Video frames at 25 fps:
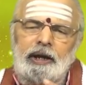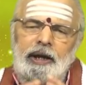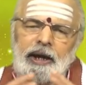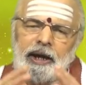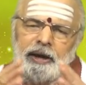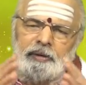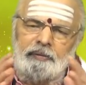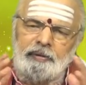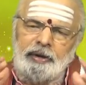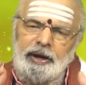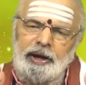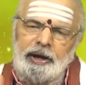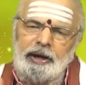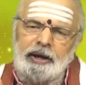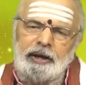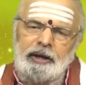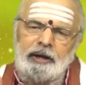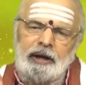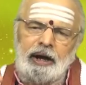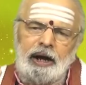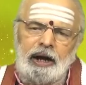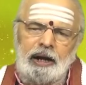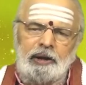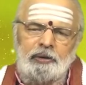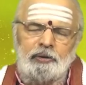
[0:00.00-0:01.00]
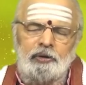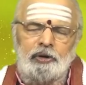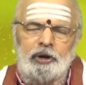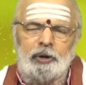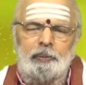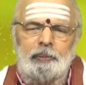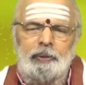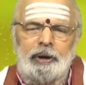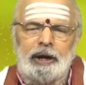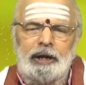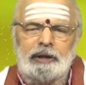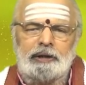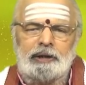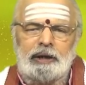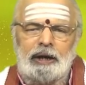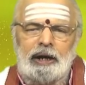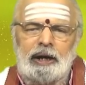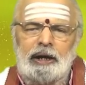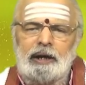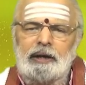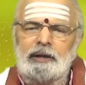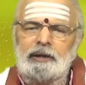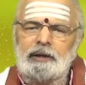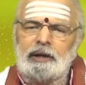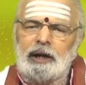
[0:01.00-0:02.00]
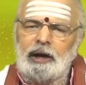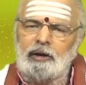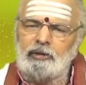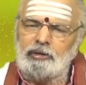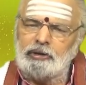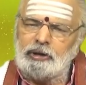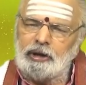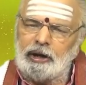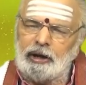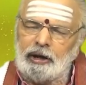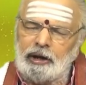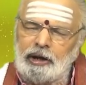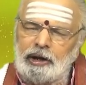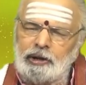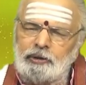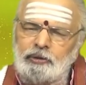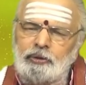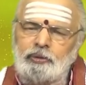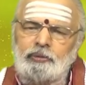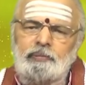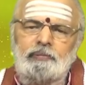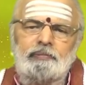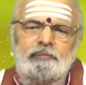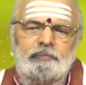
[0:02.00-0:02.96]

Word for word: ఏమీ ఆందోళన పడాల్సిన అవసరం లేదు